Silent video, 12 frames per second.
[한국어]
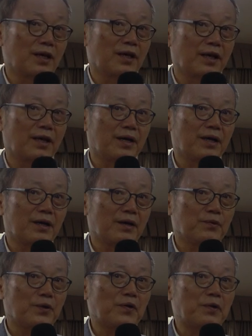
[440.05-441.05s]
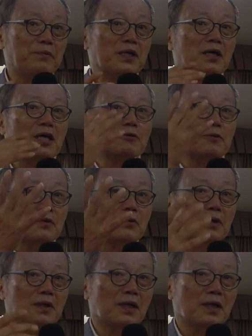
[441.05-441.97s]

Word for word: 예. 왜그의 피카소,